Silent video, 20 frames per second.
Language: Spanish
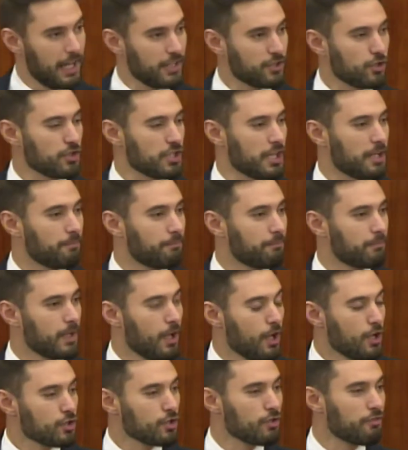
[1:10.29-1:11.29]
Eso sí,
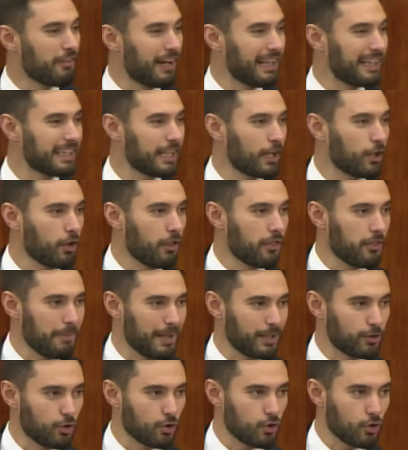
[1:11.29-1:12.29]
su falta de
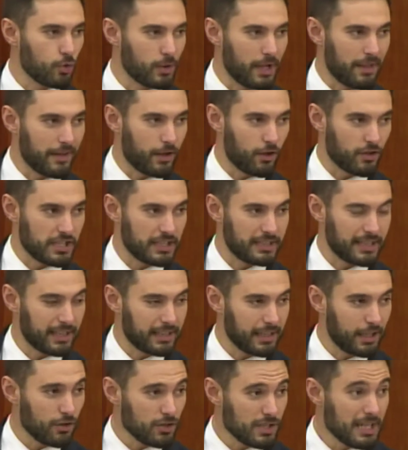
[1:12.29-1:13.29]
conocimientos jurídicos y
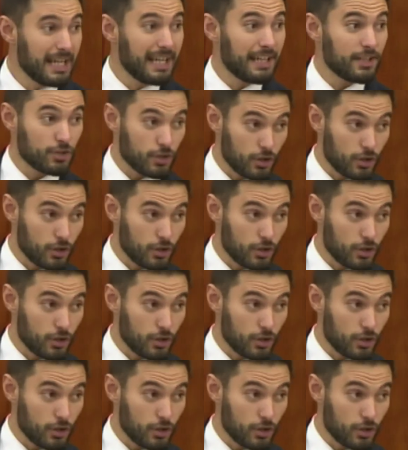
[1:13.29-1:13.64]
técnicos